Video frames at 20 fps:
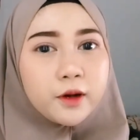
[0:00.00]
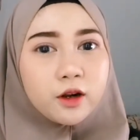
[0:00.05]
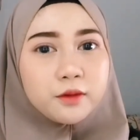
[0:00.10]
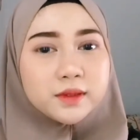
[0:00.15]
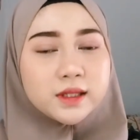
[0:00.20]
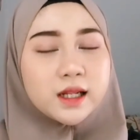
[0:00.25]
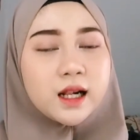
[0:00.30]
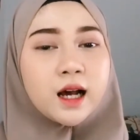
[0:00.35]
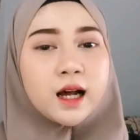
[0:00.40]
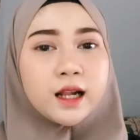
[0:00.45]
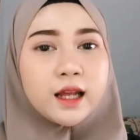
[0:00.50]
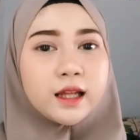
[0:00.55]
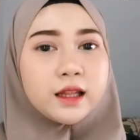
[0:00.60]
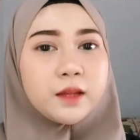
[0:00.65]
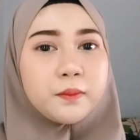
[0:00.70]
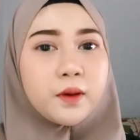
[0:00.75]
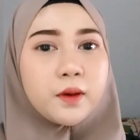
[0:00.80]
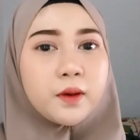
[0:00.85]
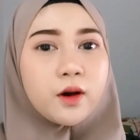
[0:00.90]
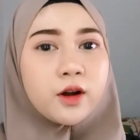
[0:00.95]
tapi kalau misalnya
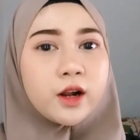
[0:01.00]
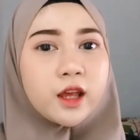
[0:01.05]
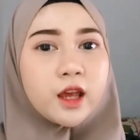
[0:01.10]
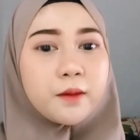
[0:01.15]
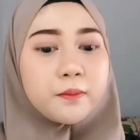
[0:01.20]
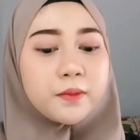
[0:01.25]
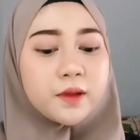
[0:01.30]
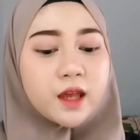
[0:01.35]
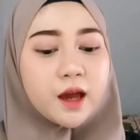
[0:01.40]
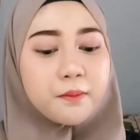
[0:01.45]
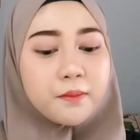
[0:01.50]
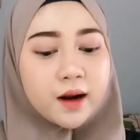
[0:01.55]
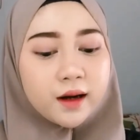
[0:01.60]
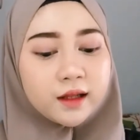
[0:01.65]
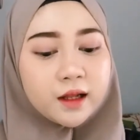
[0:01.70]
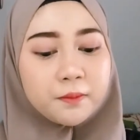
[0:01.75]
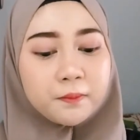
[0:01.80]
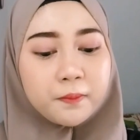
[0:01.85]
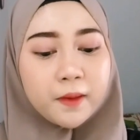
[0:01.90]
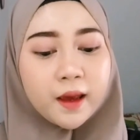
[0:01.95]
kalian tipe orang yang
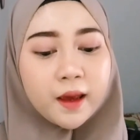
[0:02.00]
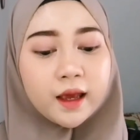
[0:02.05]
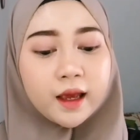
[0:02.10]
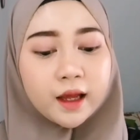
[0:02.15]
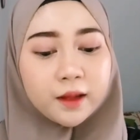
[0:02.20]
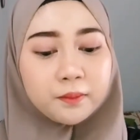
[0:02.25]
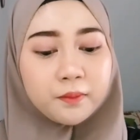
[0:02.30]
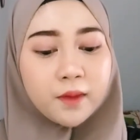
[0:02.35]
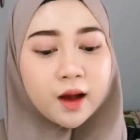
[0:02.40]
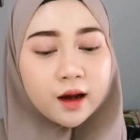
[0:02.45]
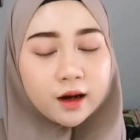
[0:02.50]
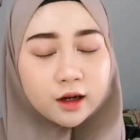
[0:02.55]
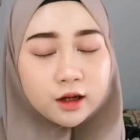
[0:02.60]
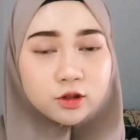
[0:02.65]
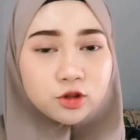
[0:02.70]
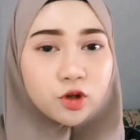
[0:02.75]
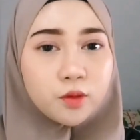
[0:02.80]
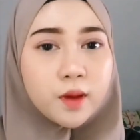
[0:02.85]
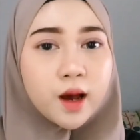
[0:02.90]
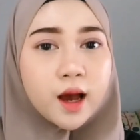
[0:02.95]
penyabar dan pengen
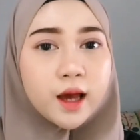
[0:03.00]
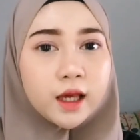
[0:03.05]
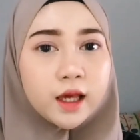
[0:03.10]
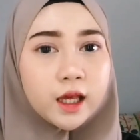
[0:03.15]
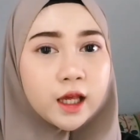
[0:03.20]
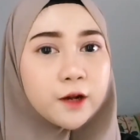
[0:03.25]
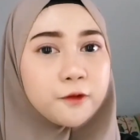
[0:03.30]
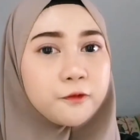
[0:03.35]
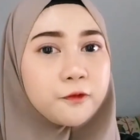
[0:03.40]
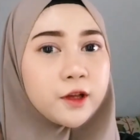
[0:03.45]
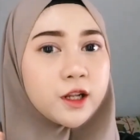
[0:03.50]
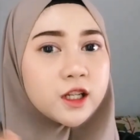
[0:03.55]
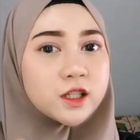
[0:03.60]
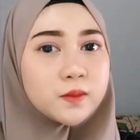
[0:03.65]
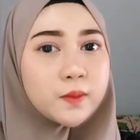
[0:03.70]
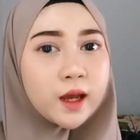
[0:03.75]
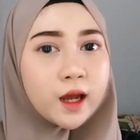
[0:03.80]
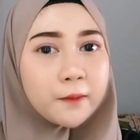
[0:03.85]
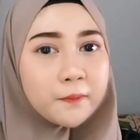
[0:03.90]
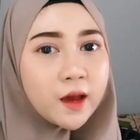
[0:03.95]
banget cobain
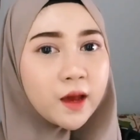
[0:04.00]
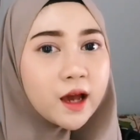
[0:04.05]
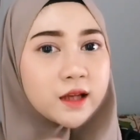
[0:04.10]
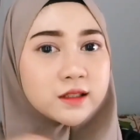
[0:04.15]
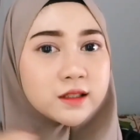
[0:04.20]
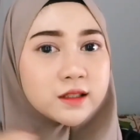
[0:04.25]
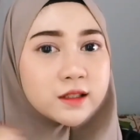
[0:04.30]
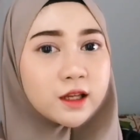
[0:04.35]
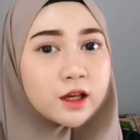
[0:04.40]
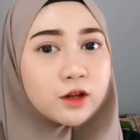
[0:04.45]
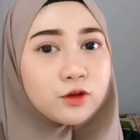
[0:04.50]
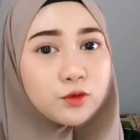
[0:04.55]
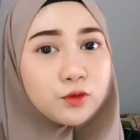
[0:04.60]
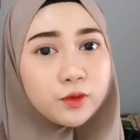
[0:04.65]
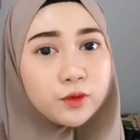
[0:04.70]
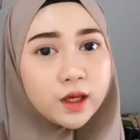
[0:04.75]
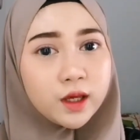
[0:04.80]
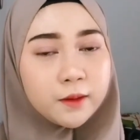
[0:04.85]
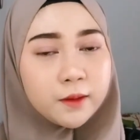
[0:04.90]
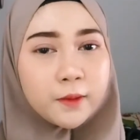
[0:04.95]
finish makeup yang
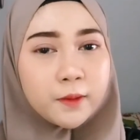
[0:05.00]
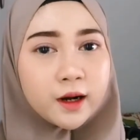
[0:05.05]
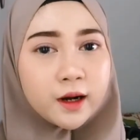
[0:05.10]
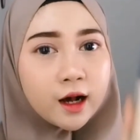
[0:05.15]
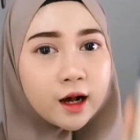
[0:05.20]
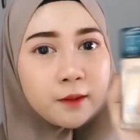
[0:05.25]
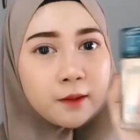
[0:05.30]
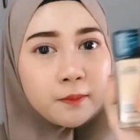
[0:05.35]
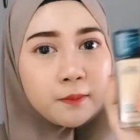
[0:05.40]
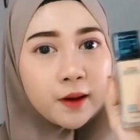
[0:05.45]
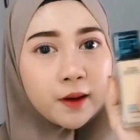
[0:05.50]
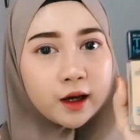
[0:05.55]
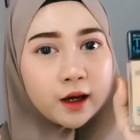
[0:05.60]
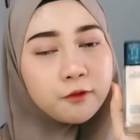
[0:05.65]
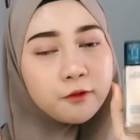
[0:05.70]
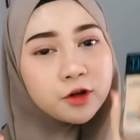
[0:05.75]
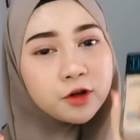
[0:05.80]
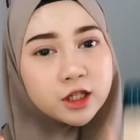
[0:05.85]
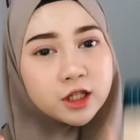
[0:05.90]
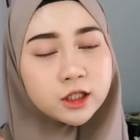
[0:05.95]
hasilnya dui padahal
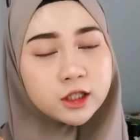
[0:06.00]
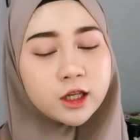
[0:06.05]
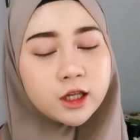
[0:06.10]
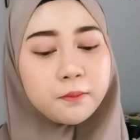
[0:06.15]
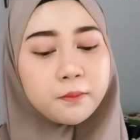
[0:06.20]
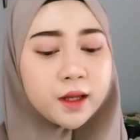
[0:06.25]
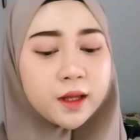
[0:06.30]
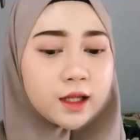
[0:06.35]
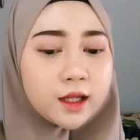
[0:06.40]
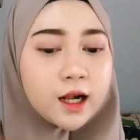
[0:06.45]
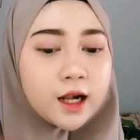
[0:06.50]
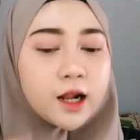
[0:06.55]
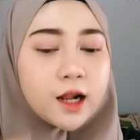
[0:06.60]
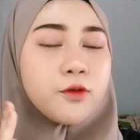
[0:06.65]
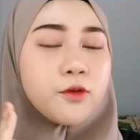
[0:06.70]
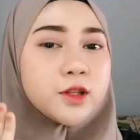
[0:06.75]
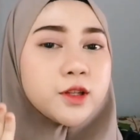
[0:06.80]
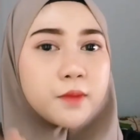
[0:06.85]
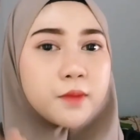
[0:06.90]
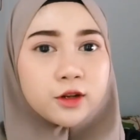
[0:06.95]
pakai foundation yang matte
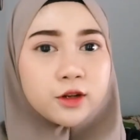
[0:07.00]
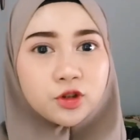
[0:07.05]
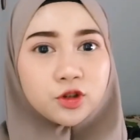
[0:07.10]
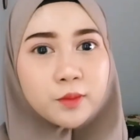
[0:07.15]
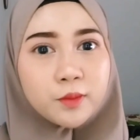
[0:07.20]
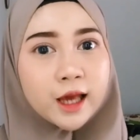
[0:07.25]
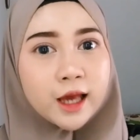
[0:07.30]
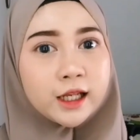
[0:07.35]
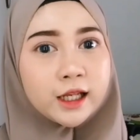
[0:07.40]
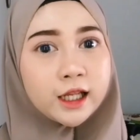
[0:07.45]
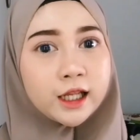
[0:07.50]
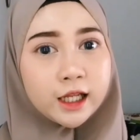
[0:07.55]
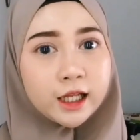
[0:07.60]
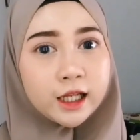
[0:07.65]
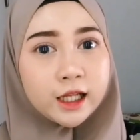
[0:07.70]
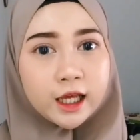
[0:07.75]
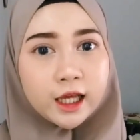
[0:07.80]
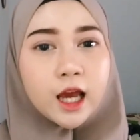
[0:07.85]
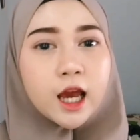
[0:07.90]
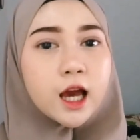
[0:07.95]
kalian wajib banget
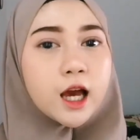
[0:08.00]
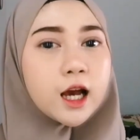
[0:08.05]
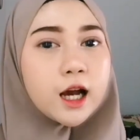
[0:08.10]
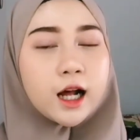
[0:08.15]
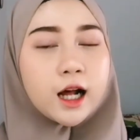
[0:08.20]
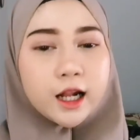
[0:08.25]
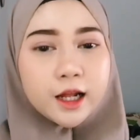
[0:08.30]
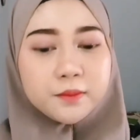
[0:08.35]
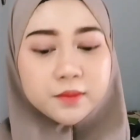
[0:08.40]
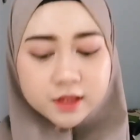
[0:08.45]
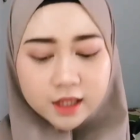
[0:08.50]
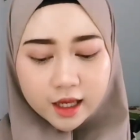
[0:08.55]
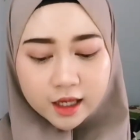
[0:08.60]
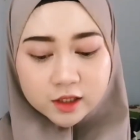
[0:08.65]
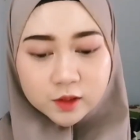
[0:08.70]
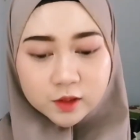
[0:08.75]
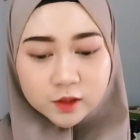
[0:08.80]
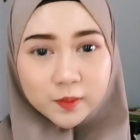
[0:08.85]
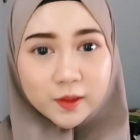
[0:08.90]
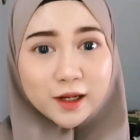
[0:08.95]
cobain ini kalian
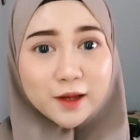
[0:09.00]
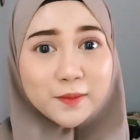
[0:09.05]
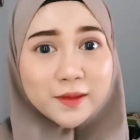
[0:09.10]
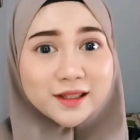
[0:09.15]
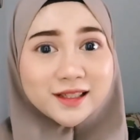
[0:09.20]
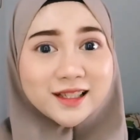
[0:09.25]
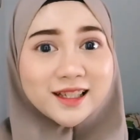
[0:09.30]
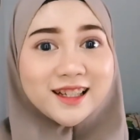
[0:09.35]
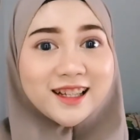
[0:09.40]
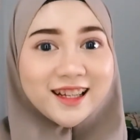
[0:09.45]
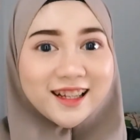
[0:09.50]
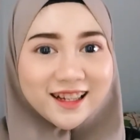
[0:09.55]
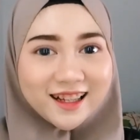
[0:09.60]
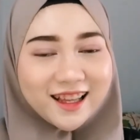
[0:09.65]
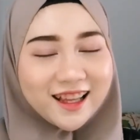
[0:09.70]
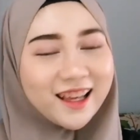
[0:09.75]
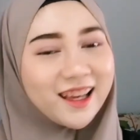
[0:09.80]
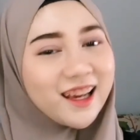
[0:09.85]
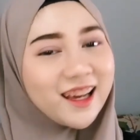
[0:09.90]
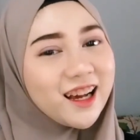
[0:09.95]
bisa eksperimen
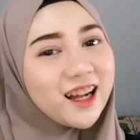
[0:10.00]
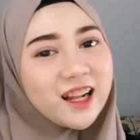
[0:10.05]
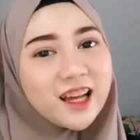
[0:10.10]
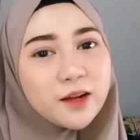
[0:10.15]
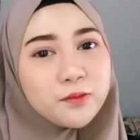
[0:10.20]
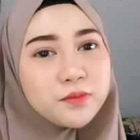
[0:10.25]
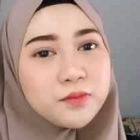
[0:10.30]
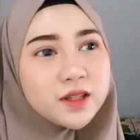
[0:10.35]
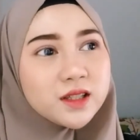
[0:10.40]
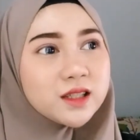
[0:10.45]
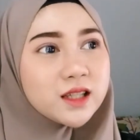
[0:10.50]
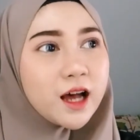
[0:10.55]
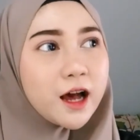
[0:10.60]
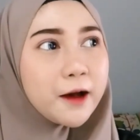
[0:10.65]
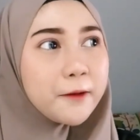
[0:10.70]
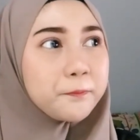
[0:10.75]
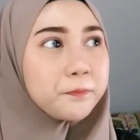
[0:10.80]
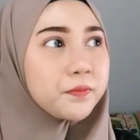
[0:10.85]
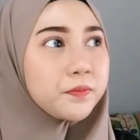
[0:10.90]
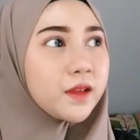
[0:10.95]
sendiri kalian
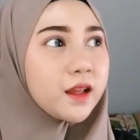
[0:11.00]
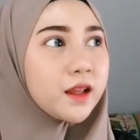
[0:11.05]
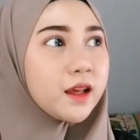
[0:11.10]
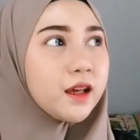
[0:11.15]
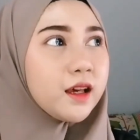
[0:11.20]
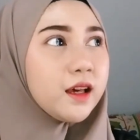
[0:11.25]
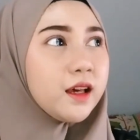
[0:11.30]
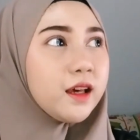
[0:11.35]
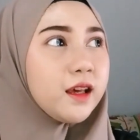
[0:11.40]
bisa